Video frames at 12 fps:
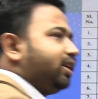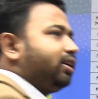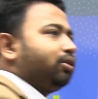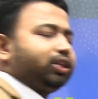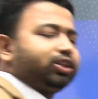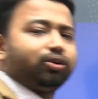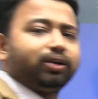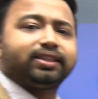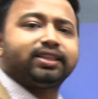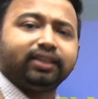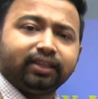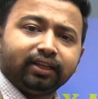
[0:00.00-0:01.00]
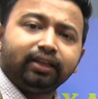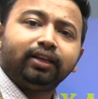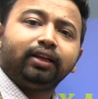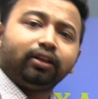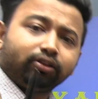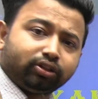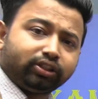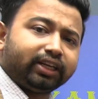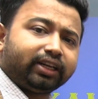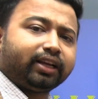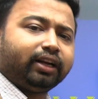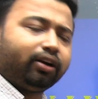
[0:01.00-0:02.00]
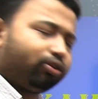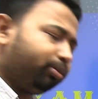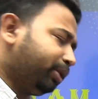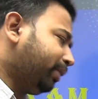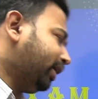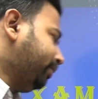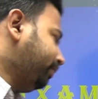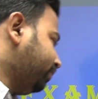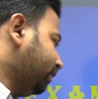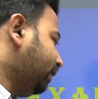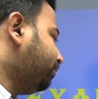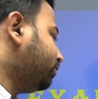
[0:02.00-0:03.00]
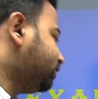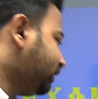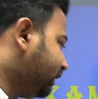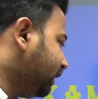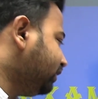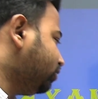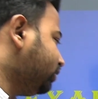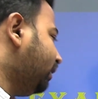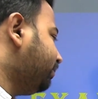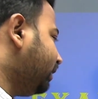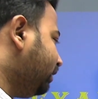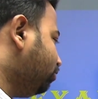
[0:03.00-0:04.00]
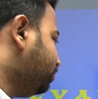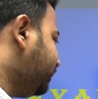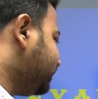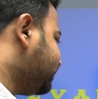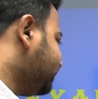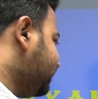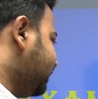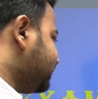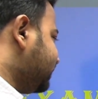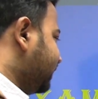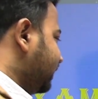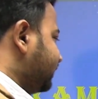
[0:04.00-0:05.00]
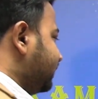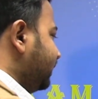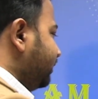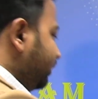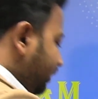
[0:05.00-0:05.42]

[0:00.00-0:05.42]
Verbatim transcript: তারিখ হতে চলেছে যেটা কিনা রবিবার এবং সেটাই যদি আমরা ইউপিএসসি সিএস এর ক্ষেত্রে